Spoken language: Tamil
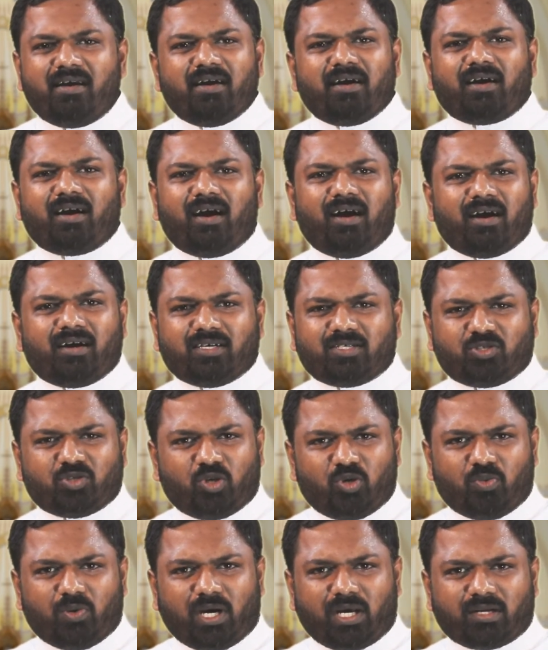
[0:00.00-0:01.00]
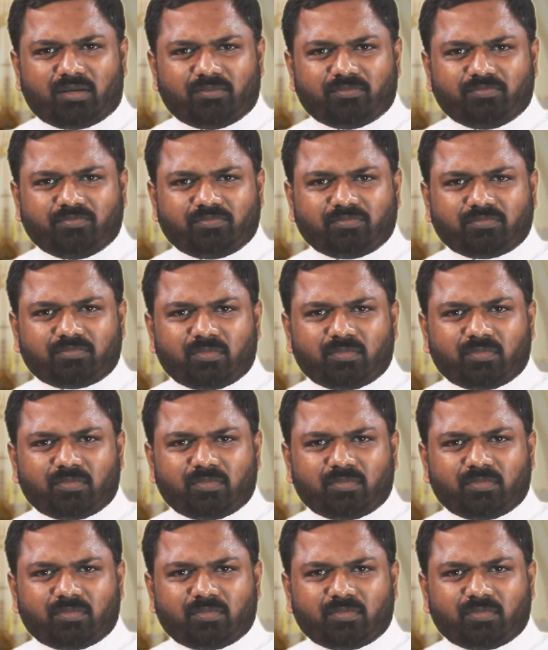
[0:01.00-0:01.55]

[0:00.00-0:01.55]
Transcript: அழகாக சொல்லுவார்